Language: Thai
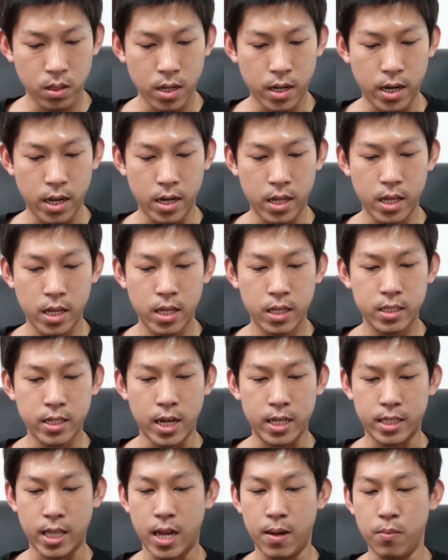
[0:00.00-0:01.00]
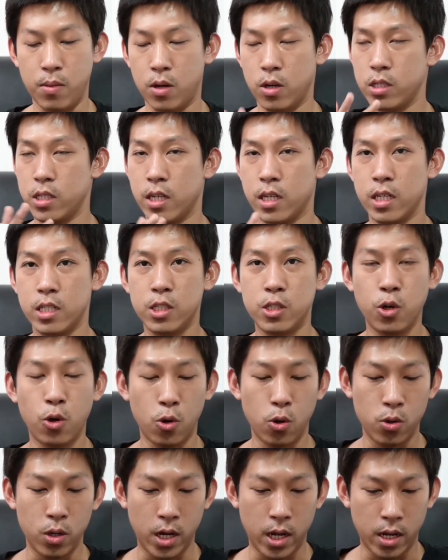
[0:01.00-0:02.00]
ไหนที่จ่ายตังค์มันก็จะขึ้นโช
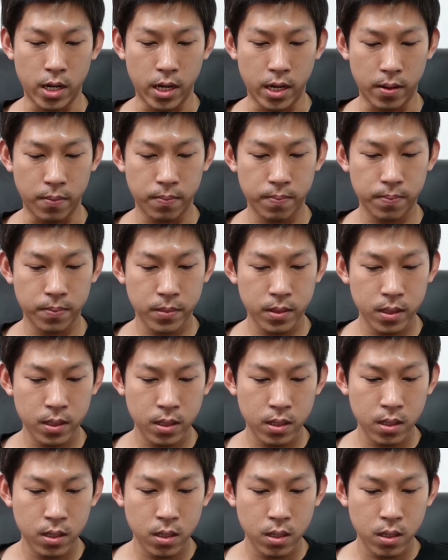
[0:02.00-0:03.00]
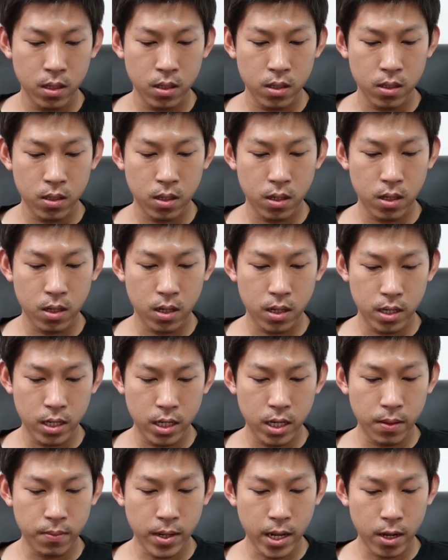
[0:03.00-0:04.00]
ว์นะไม่เอแล้ว ก็อันนี้
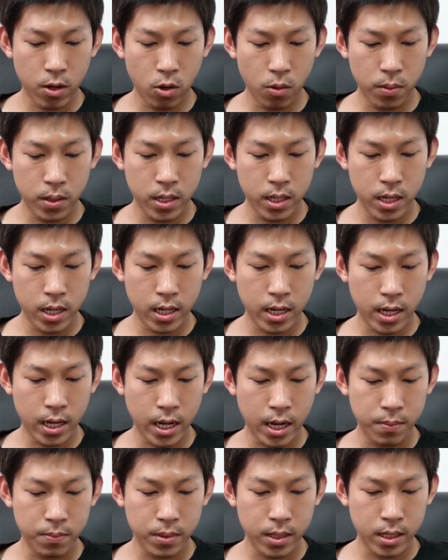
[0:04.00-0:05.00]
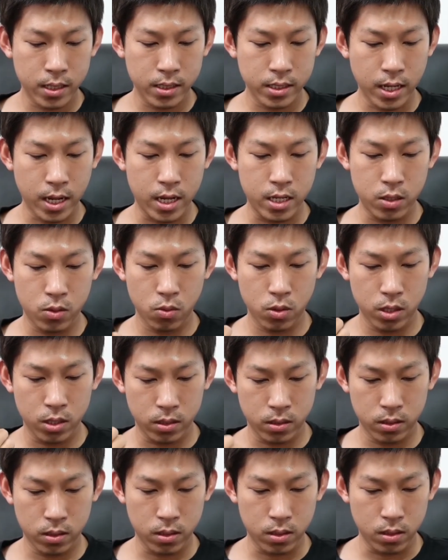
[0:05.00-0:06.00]
ทำได้ครบเครื่องนะครับ ทั้งใส่ตัวหนัง
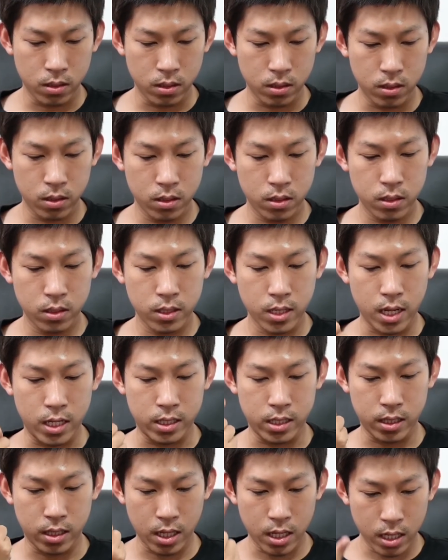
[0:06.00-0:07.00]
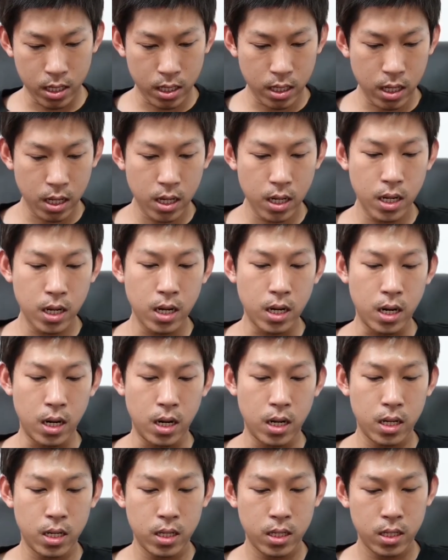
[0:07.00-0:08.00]
สือใส่สติกเกอร์
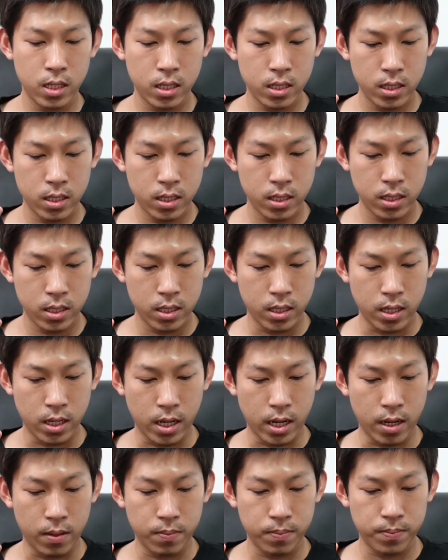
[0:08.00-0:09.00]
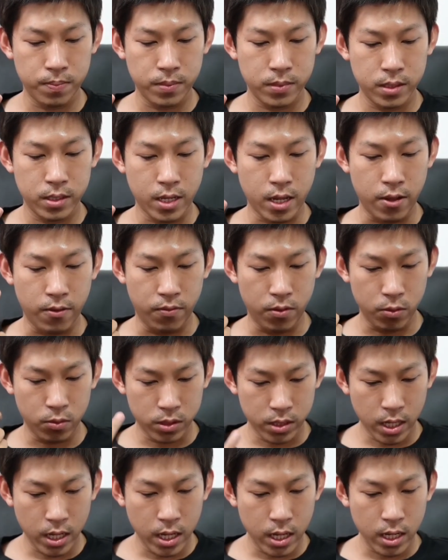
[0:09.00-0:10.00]
นะครับ ใส่ฟิล
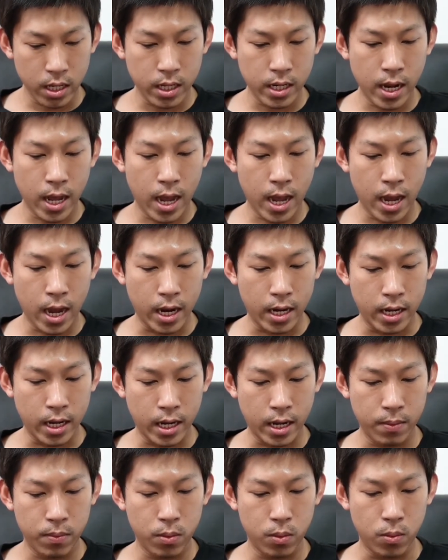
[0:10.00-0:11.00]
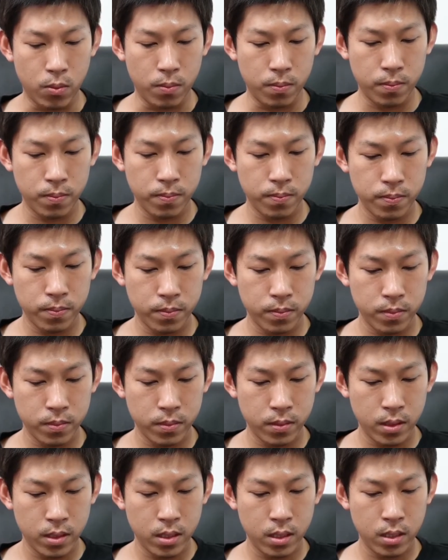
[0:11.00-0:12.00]
เตอร์ก็ได้นะครับผม
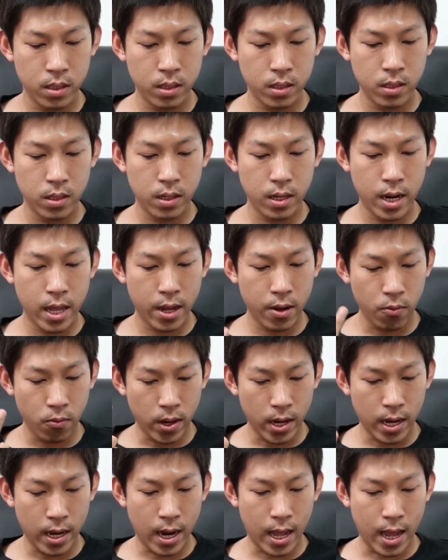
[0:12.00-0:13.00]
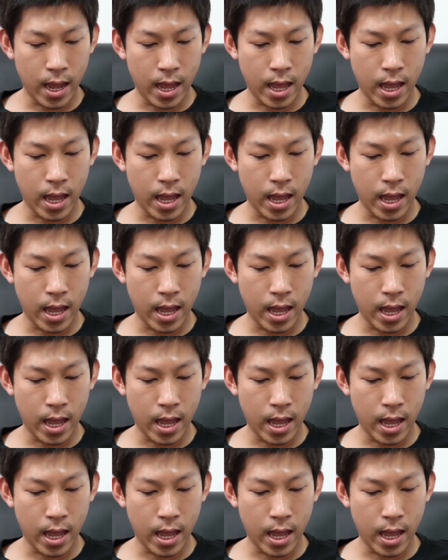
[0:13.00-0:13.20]
เร่งเวลา